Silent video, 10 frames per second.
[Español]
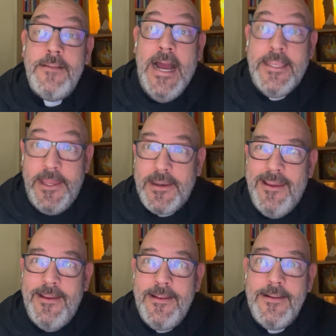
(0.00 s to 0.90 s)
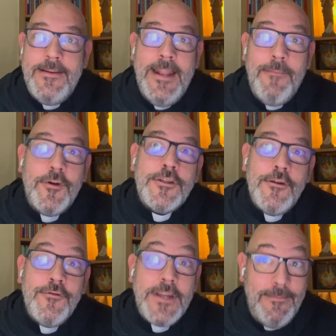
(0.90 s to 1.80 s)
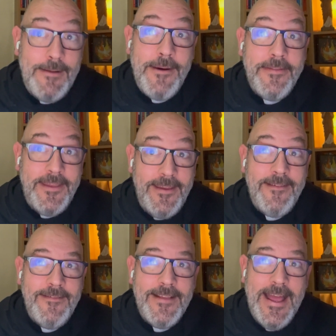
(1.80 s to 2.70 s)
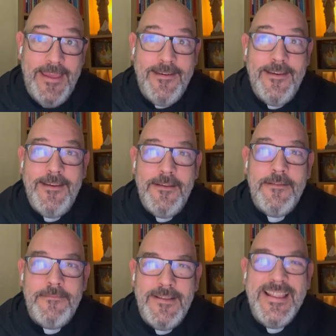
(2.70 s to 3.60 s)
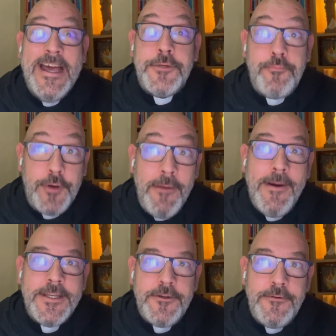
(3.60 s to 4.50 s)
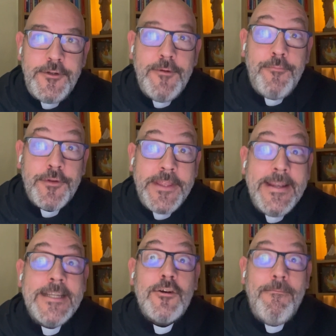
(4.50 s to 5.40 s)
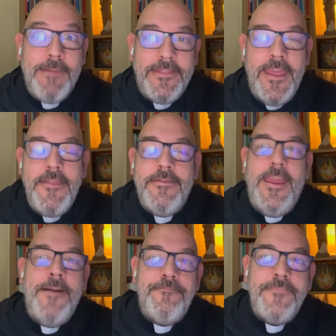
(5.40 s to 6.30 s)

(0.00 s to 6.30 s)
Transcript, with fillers: Ayer eh, el apóstol nos hablaba de eh, las pruebas, ¿no? soportarlas con paciencia.